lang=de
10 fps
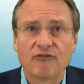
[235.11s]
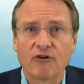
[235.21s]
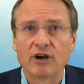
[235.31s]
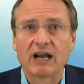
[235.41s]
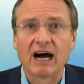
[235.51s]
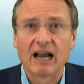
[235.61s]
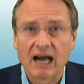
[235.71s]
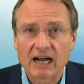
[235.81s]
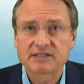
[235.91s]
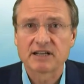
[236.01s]
von
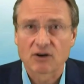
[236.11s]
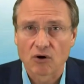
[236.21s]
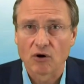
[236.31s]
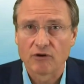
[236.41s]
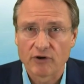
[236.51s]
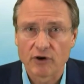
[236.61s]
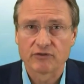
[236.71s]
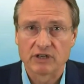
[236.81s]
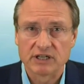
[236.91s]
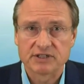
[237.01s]
Al-Aqsa Call
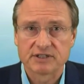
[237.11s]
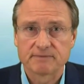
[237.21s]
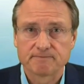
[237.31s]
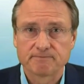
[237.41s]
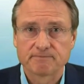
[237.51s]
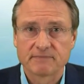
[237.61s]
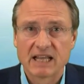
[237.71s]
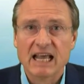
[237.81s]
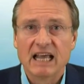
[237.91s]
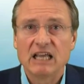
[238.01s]
veröffentlicht.
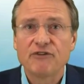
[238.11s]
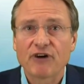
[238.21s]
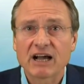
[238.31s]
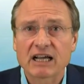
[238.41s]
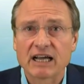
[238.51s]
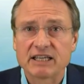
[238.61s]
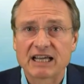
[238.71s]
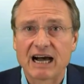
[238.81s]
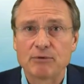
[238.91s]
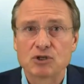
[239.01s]
In Frankreich
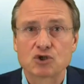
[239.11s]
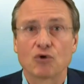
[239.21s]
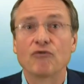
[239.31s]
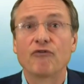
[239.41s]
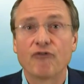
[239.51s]
gab es schon